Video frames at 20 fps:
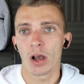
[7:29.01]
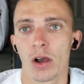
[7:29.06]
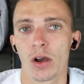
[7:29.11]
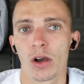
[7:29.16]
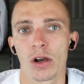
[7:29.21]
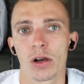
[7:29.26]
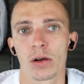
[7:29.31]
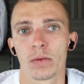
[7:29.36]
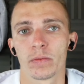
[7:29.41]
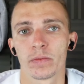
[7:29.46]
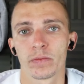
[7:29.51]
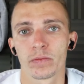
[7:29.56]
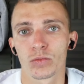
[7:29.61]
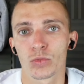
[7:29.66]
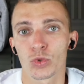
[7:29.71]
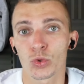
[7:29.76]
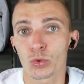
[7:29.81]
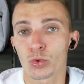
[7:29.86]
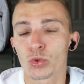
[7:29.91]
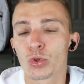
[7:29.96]
Euh,
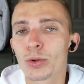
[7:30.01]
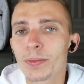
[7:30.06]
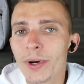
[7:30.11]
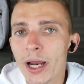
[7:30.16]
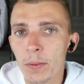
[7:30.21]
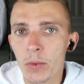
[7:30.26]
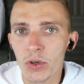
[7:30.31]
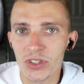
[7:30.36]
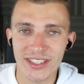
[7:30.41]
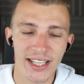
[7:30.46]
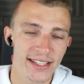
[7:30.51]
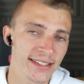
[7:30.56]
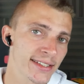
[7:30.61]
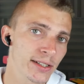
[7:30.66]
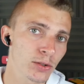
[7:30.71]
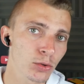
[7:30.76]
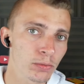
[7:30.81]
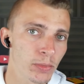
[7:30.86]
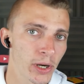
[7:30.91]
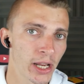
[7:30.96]
donc globalement,
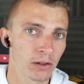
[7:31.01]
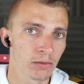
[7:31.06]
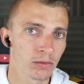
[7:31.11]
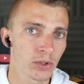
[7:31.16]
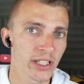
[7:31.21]
c'est complet.